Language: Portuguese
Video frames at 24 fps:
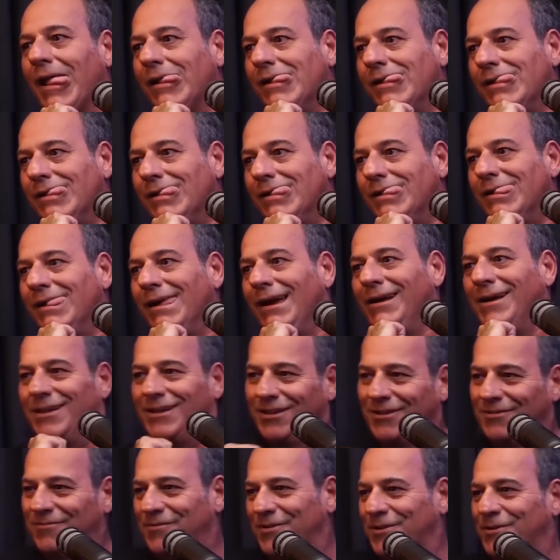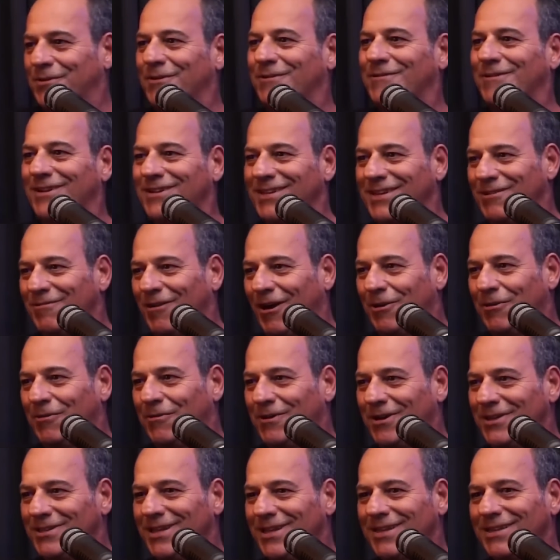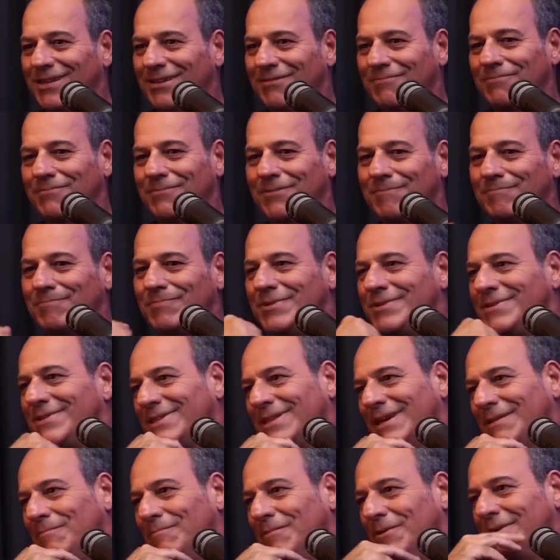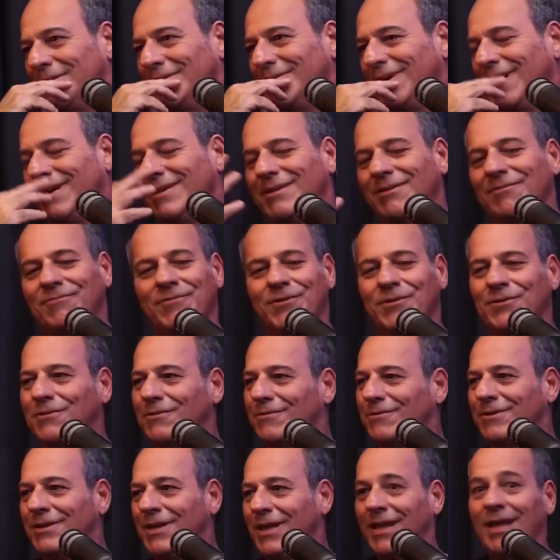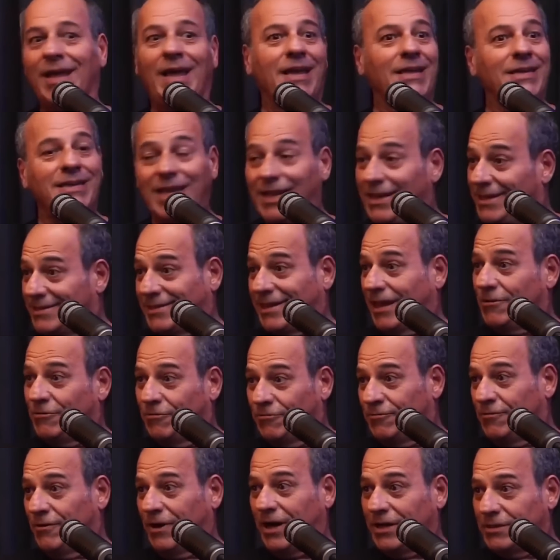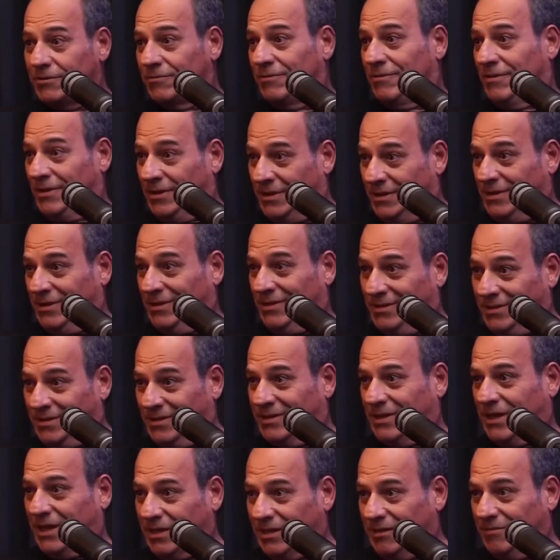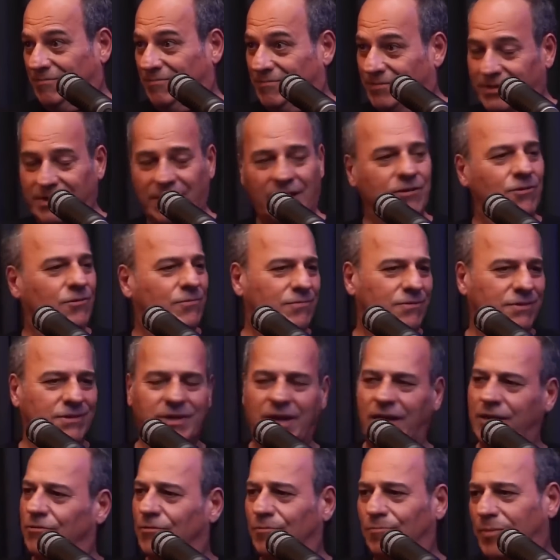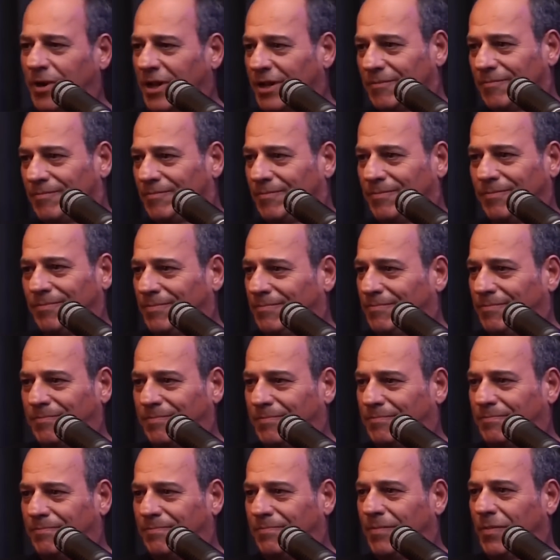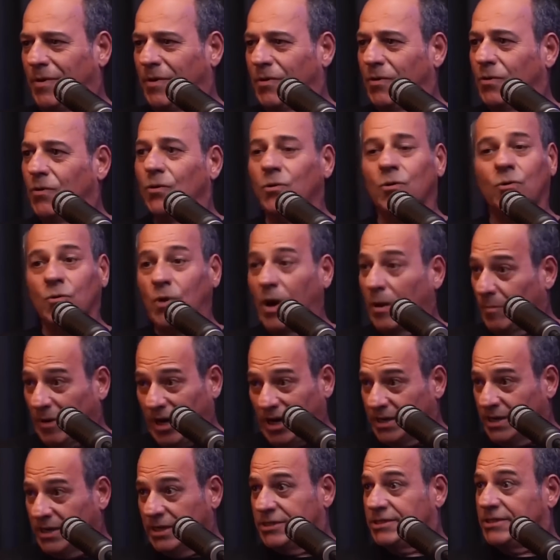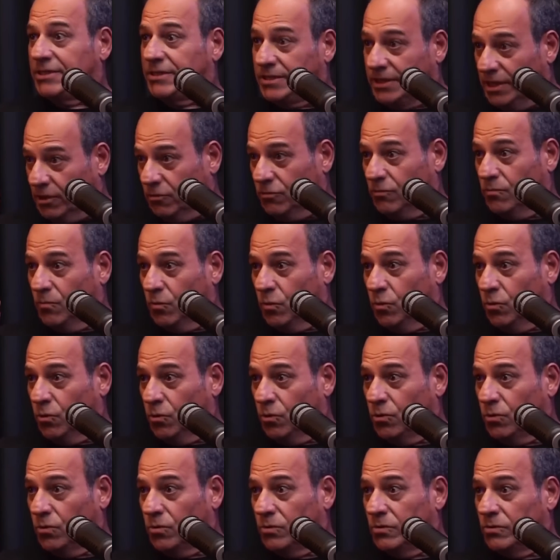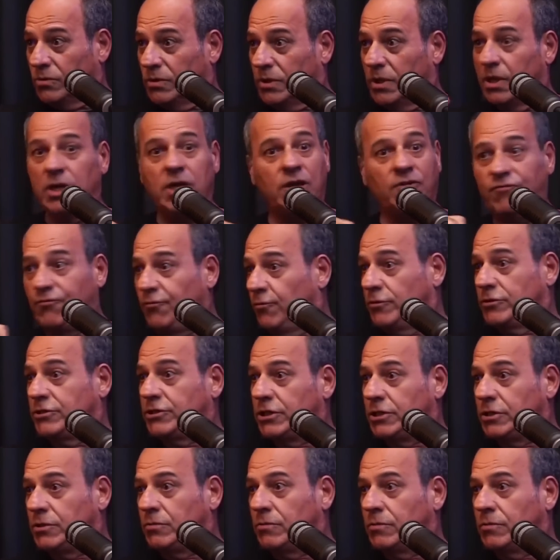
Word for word: É. Puta. E ficou com a língua gorda aqui. Ficou puta, mordeu a língua, ficou ruim. E ele saiu voado, saca? Saiu, saiu pra, que é o, o Amarante, deu um murro. E fugiu. E fugiu.